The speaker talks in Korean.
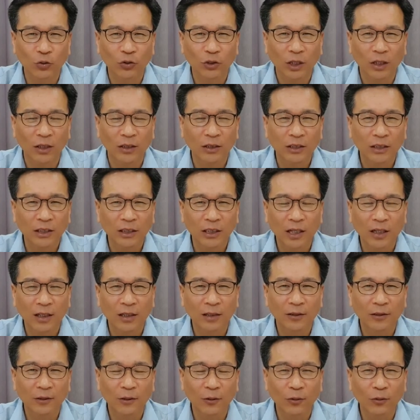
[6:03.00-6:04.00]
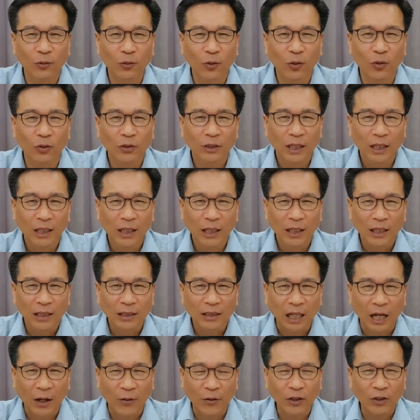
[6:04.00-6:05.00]
죽었다는 이야기를 듣고
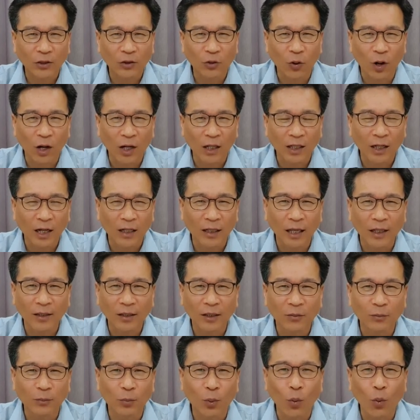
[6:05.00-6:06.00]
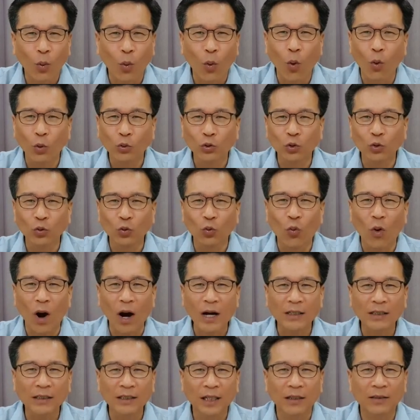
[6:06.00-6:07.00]
다윗 왕가에 있는 모든
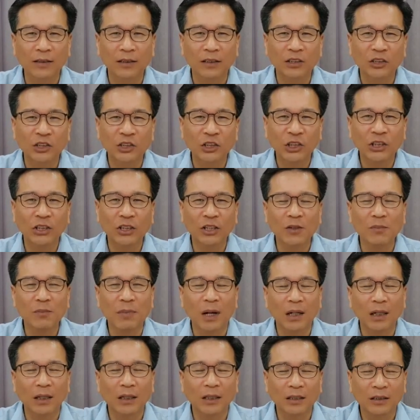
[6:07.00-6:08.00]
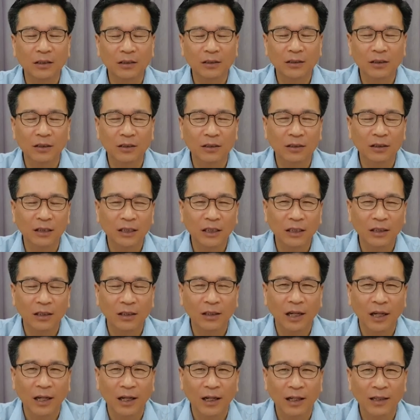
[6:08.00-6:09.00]
왕자들 실을 말리는 그런
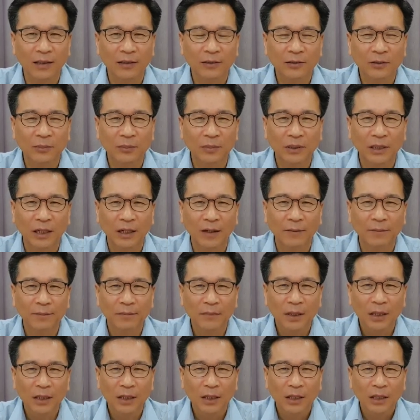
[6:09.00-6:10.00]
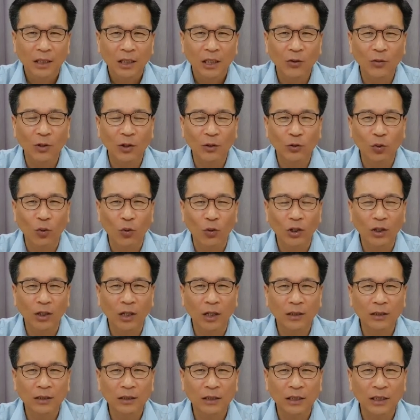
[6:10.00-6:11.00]
일을 행하였습니다. 이와
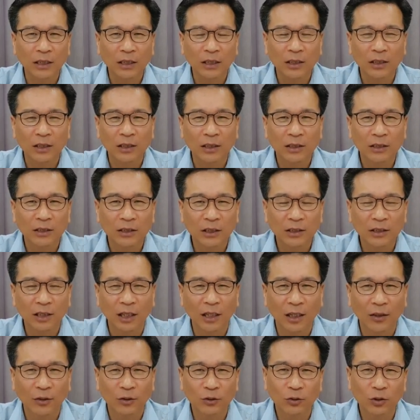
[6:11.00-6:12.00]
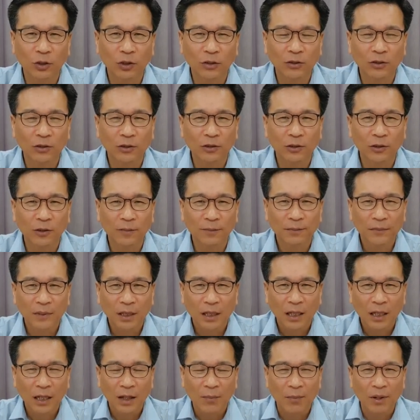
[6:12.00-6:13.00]
동일한 일이 신약에서도 있었죠.
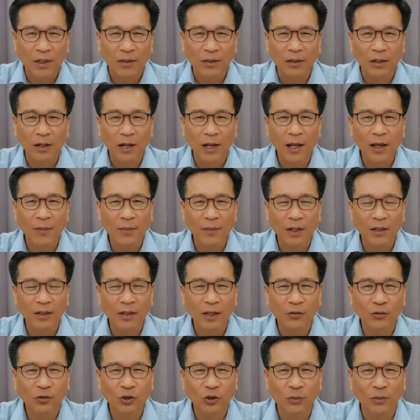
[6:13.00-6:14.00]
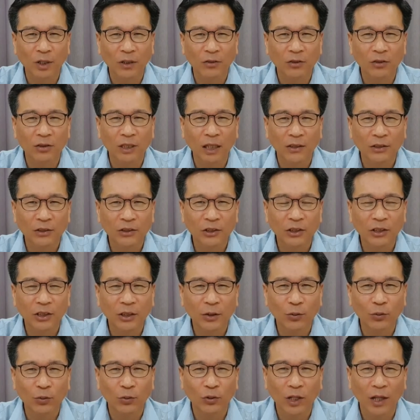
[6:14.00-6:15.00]
베들레헴에 예수님께서 나신
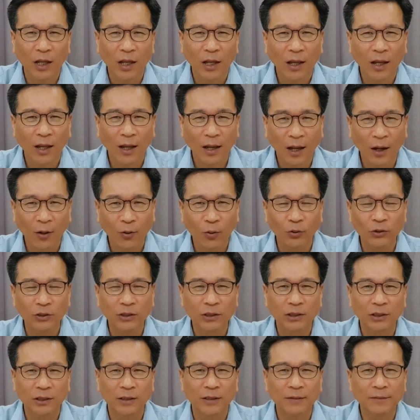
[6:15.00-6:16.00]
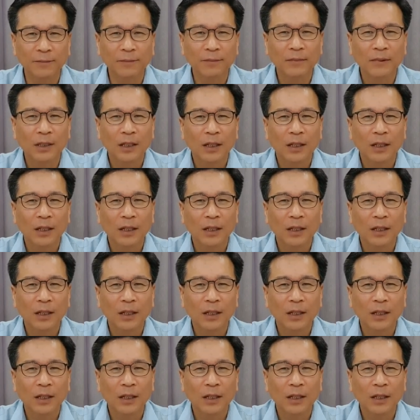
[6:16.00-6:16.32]
이후에 헤롯이